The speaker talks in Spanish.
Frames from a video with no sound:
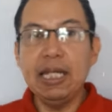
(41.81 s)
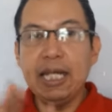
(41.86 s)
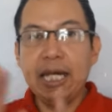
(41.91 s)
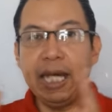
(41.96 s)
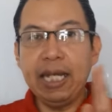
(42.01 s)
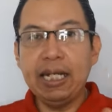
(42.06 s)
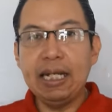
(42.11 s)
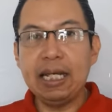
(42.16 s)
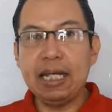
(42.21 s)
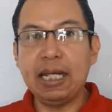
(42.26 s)

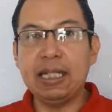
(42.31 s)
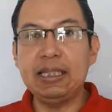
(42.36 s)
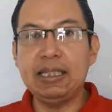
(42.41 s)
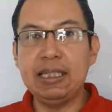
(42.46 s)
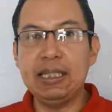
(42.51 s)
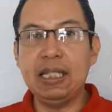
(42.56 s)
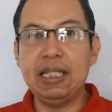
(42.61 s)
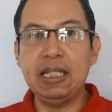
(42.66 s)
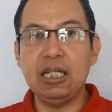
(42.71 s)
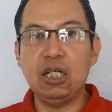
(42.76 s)
en la
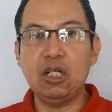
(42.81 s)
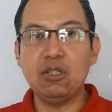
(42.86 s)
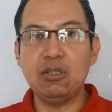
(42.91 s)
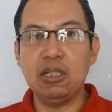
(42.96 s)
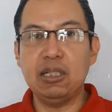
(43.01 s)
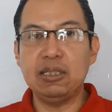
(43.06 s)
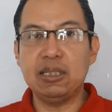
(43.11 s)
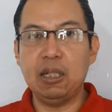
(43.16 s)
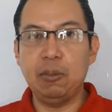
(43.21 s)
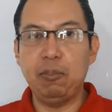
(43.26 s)
cantidad de
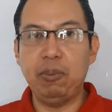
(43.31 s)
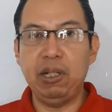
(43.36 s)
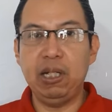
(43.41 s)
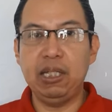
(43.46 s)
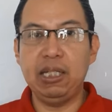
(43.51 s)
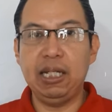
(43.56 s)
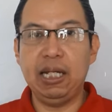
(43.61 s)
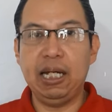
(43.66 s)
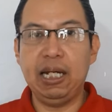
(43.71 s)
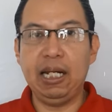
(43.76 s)
cosas que puede
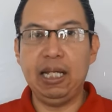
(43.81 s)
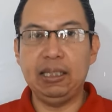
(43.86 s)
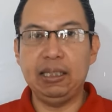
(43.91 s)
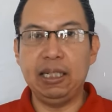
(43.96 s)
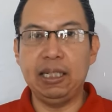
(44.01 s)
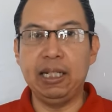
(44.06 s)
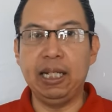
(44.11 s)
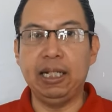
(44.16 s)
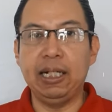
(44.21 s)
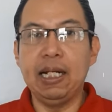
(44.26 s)
llegar a
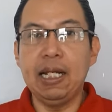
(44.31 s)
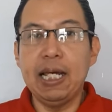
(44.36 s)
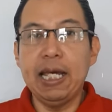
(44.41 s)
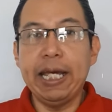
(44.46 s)
tener.